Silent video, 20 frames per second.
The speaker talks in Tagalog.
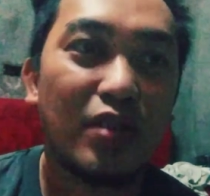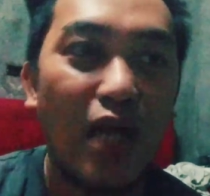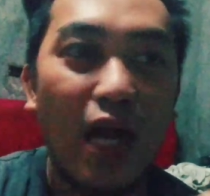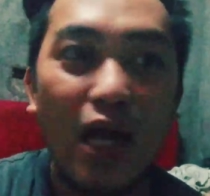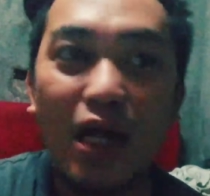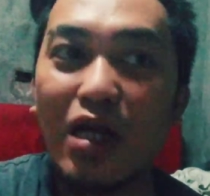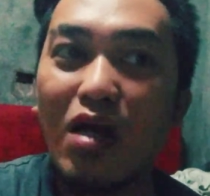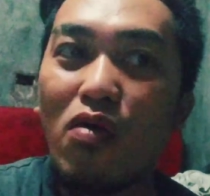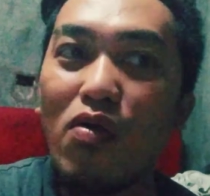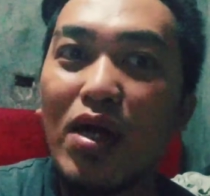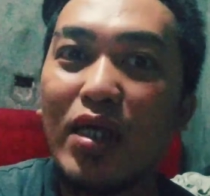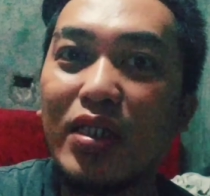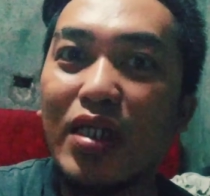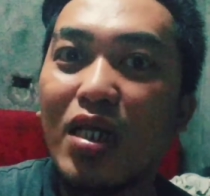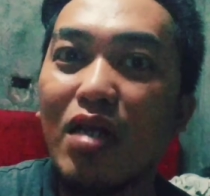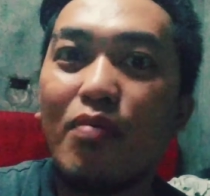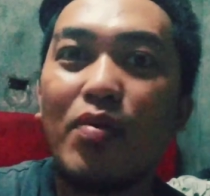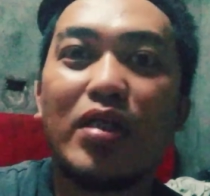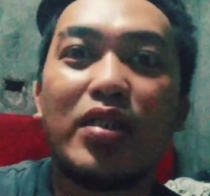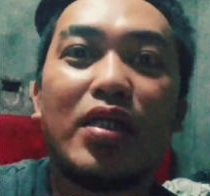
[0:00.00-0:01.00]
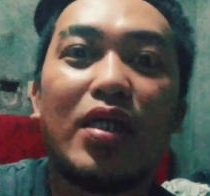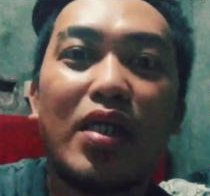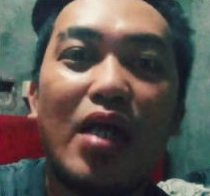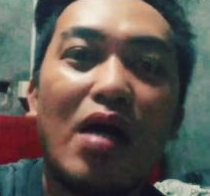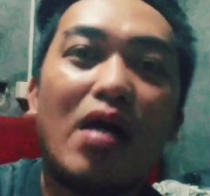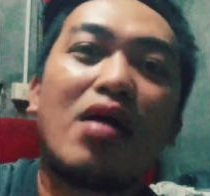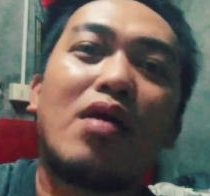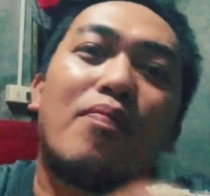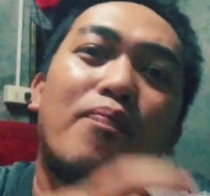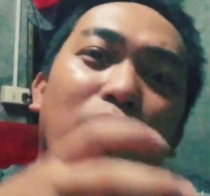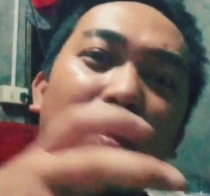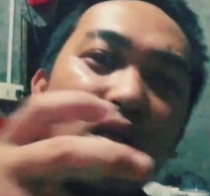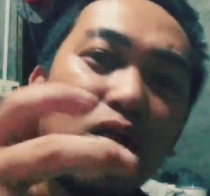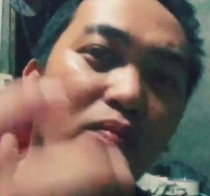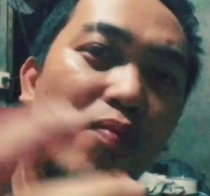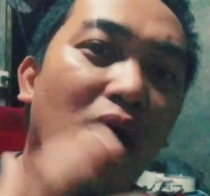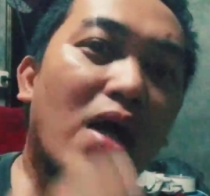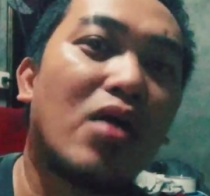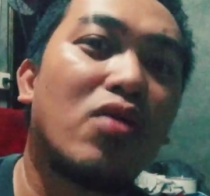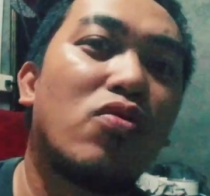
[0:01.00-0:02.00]
Gagawa na naman niya ng
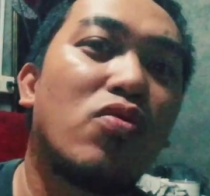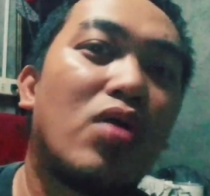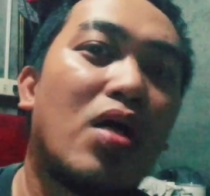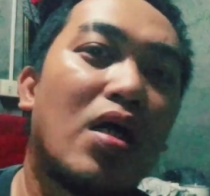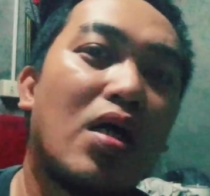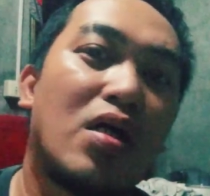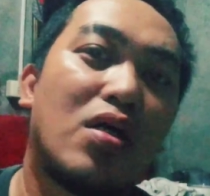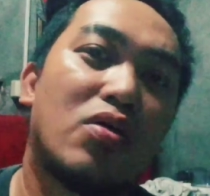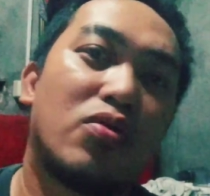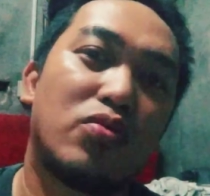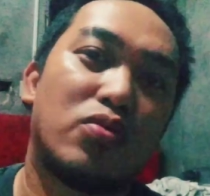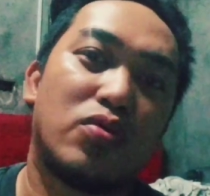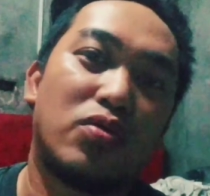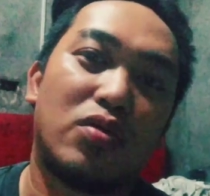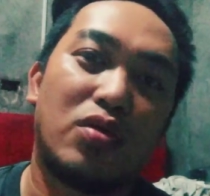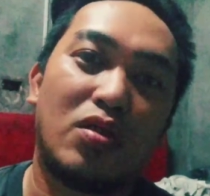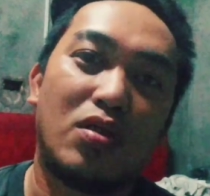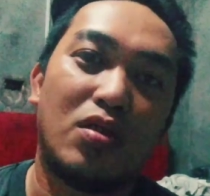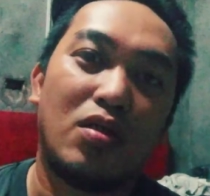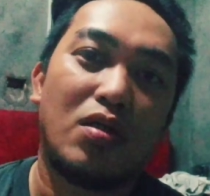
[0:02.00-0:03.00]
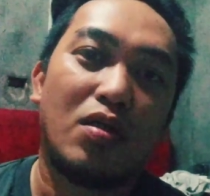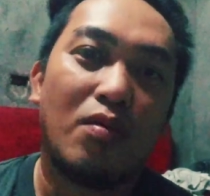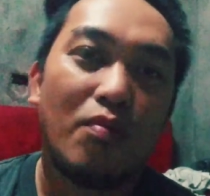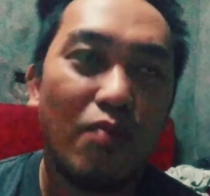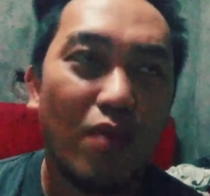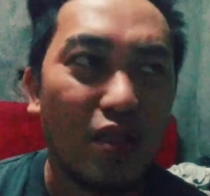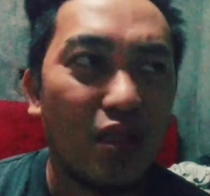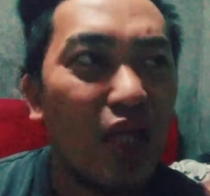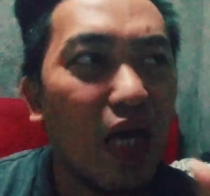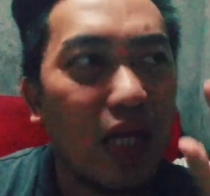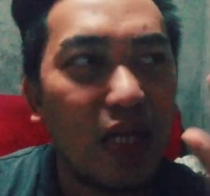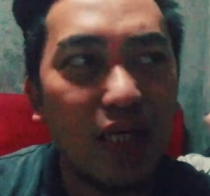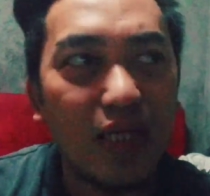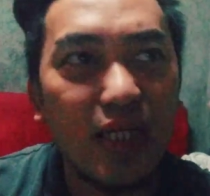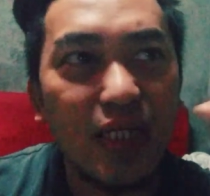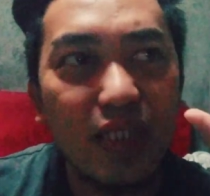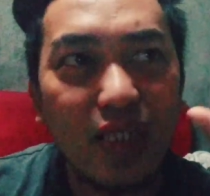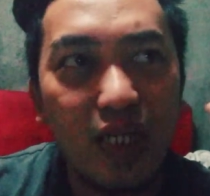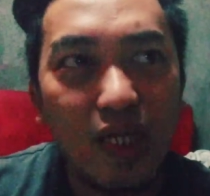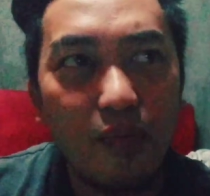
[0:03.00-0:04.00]
panibagong account
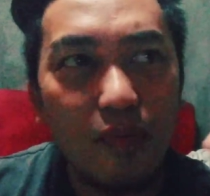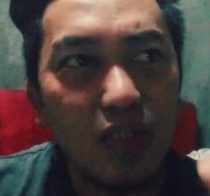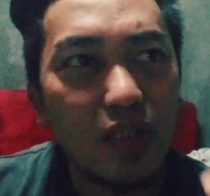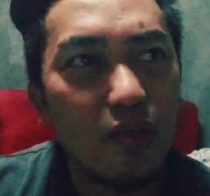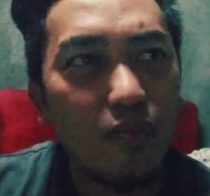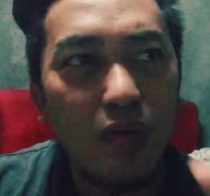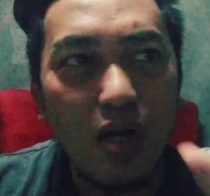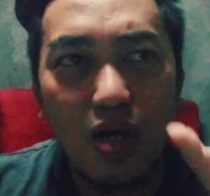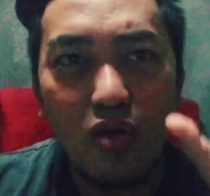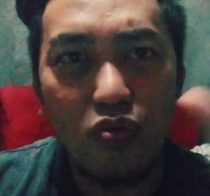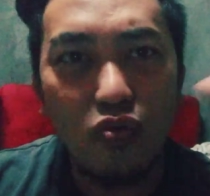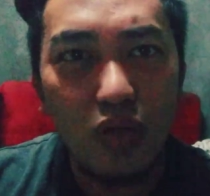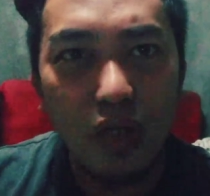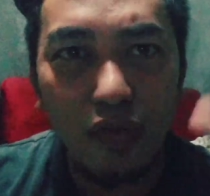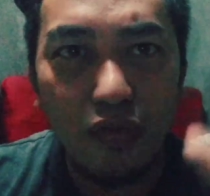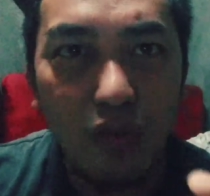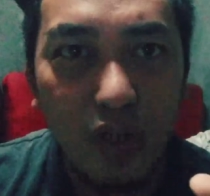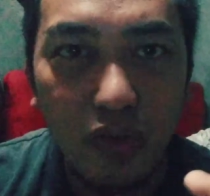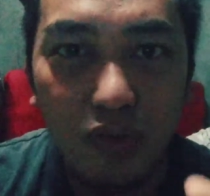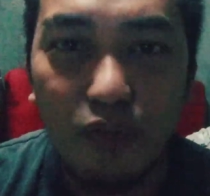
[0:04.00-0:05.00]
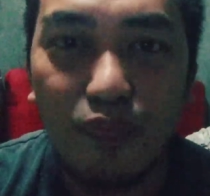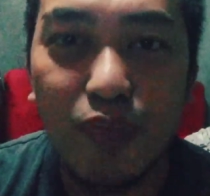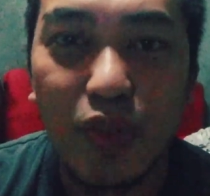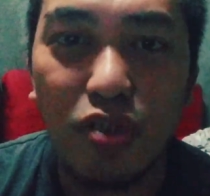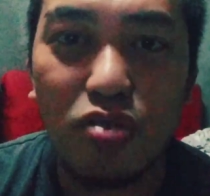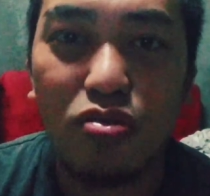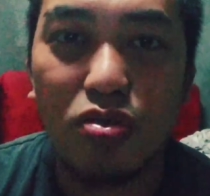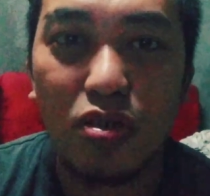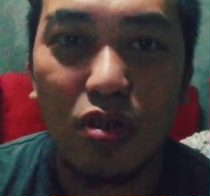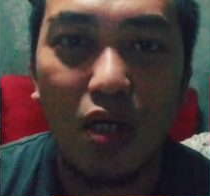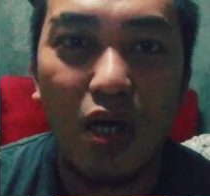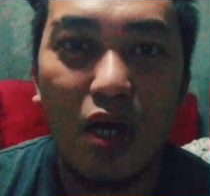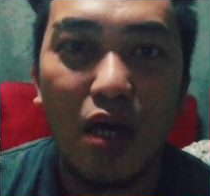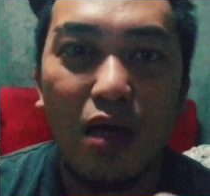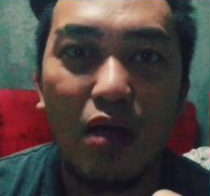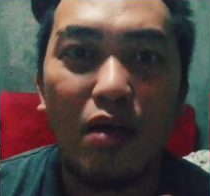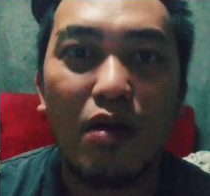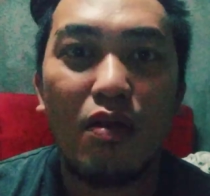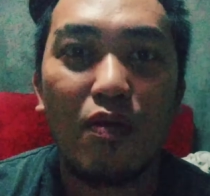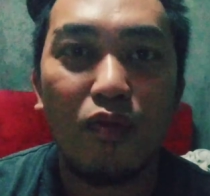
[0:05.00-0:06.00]
maglalagay na naman ng mga kung ano-anong picture
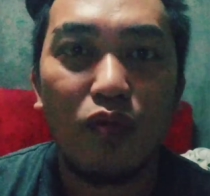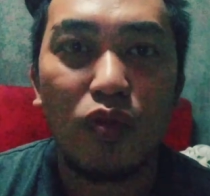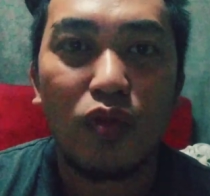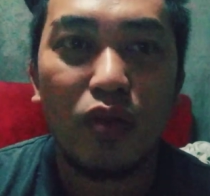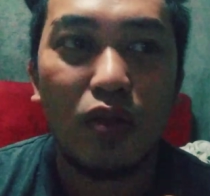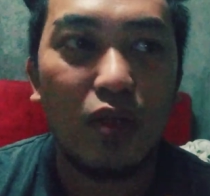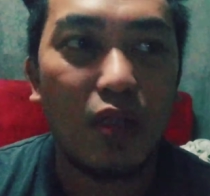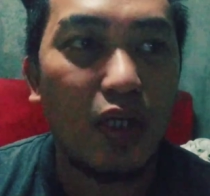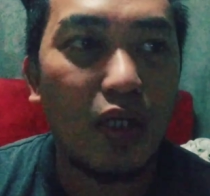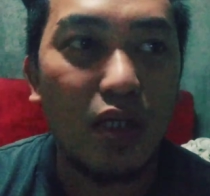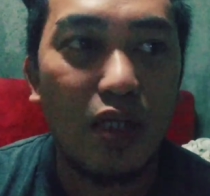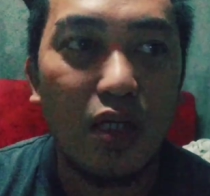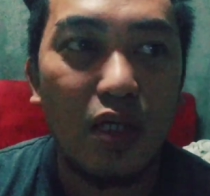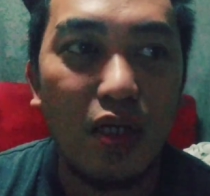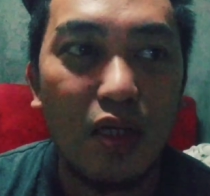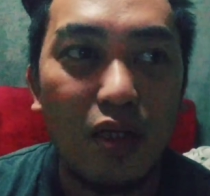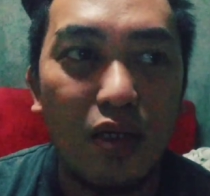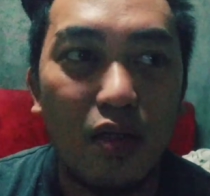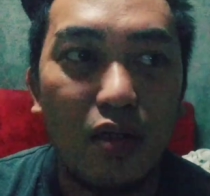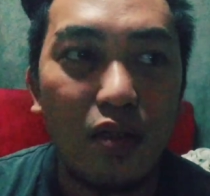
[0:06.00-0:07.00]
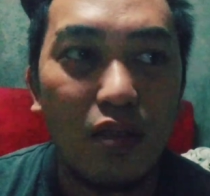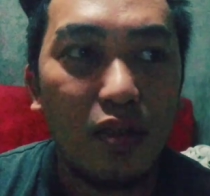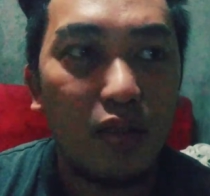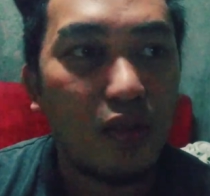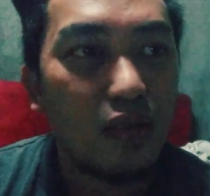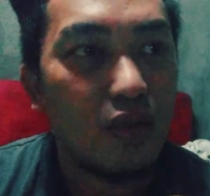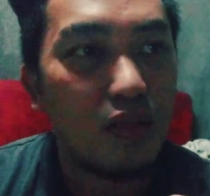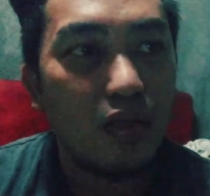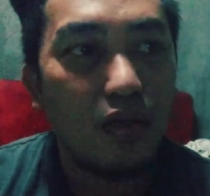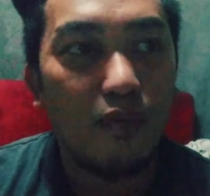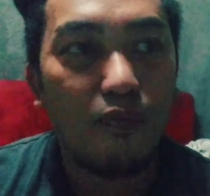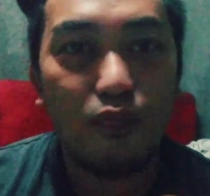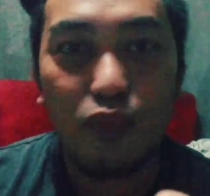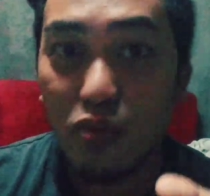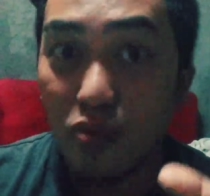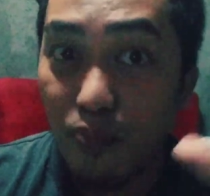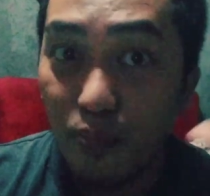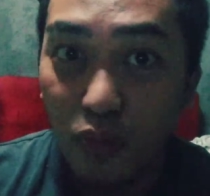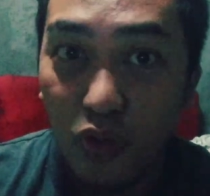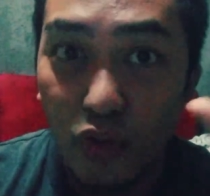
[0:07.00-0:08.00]
na na
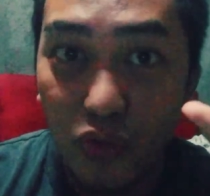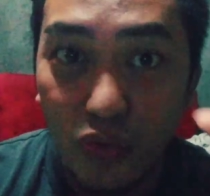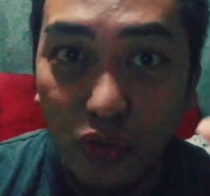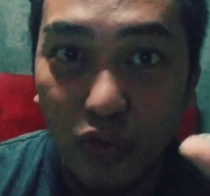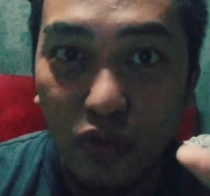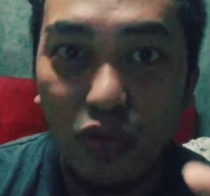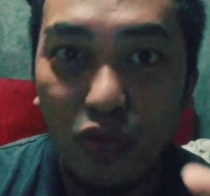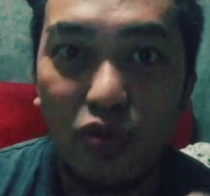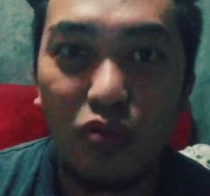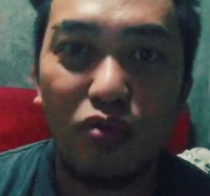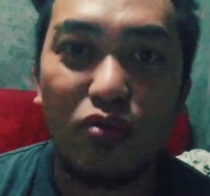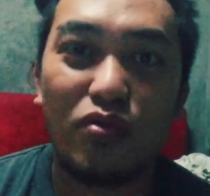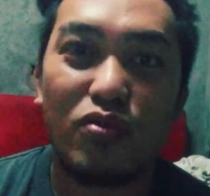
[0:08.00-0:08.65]
proof ko no